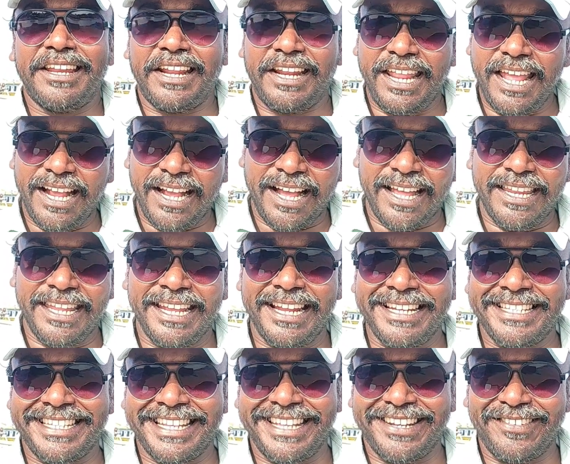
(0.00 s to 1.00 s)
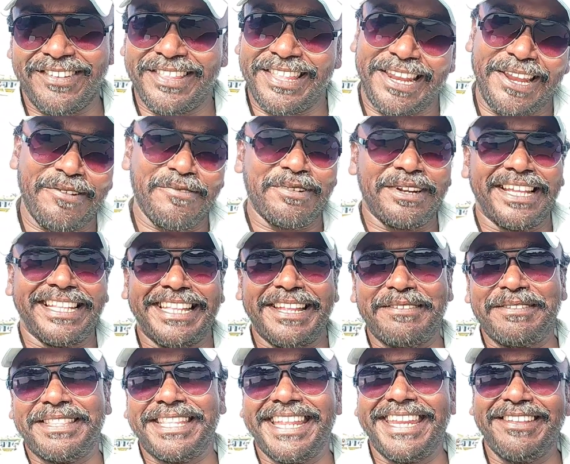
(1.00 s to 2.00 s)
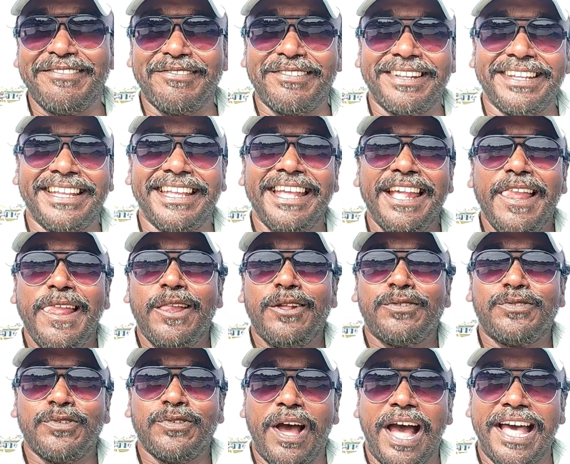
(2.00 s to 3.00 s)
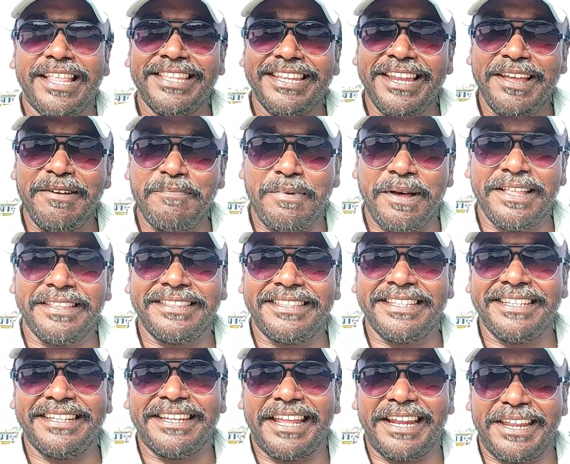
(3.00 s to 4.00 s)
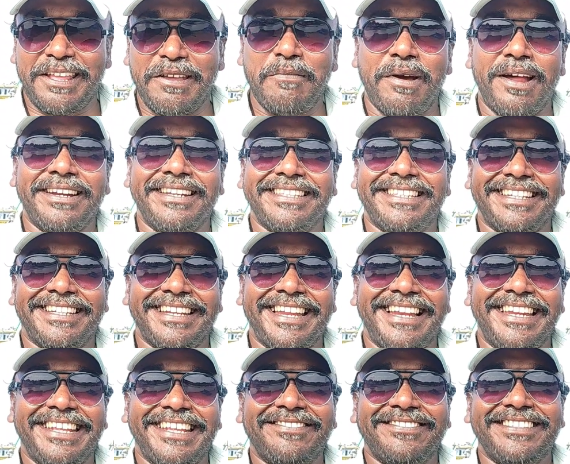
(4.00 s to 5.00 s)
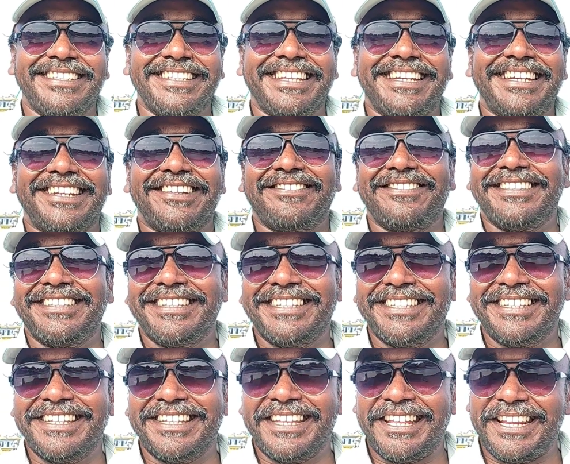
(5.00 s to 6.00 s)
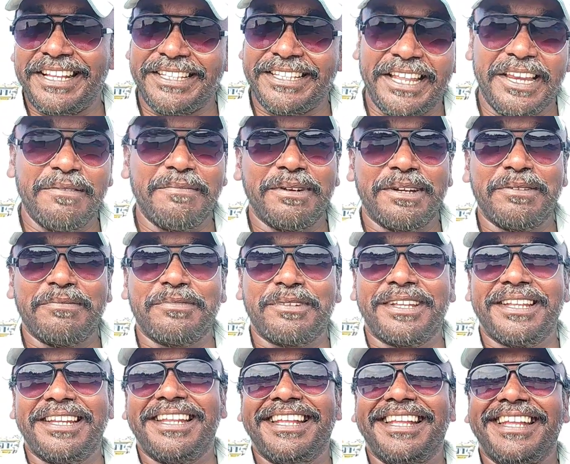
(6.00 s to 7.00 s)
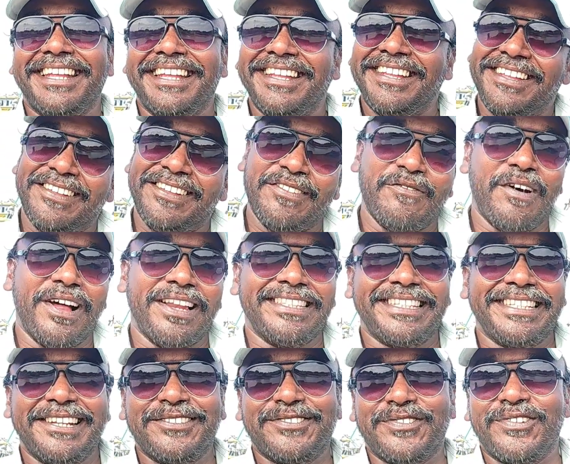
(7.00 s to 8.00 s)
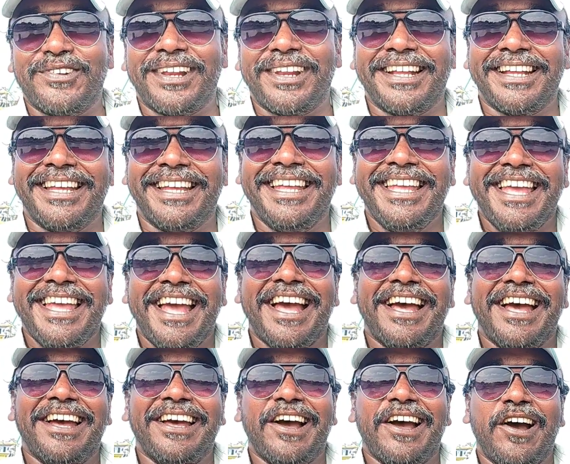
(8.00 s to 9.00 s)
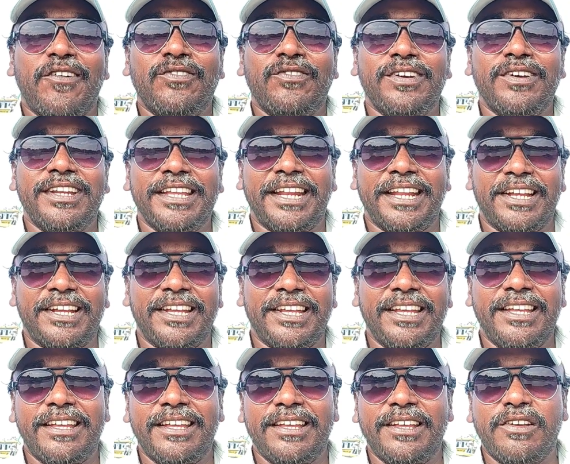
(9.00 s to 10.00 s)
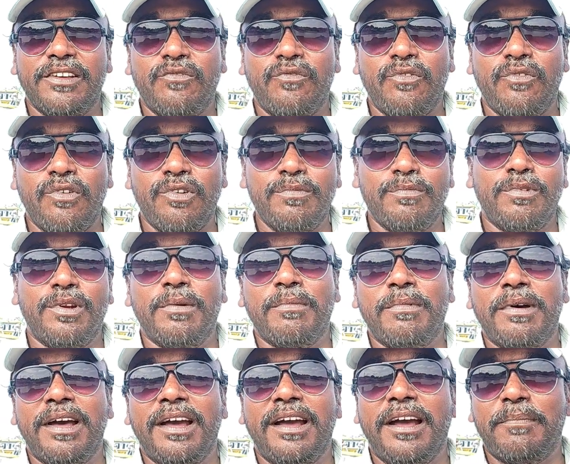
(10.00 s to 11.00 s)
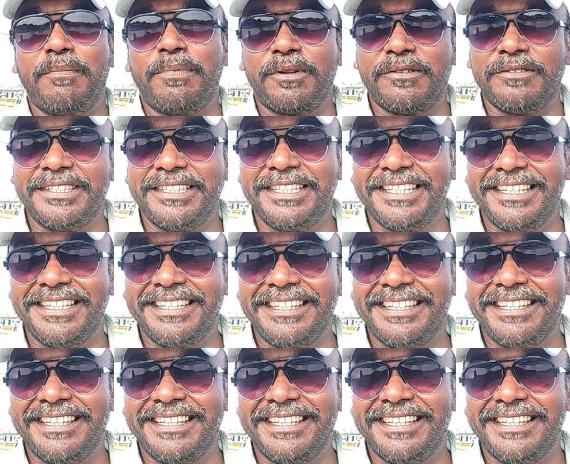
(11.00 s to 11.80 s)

நிறைய காரியங்கள் செய்கிறோம் அதெல்லாம் உங்களுக்கு தெரியும் உங்களுக்கு ஸோ அதெல்லாம் பார்த்து நிறைய மாற்றுத்திறனாளிகள் வந்து என்கிட்ட வந்து எனக்கு தனிப்பட்ட முறையில் வாழ்த்துக்கள் சொல்கிறாங்க அவங்களுக்கு எனக்கு ஃபோன் மூலமாக அப்புறம் வந்து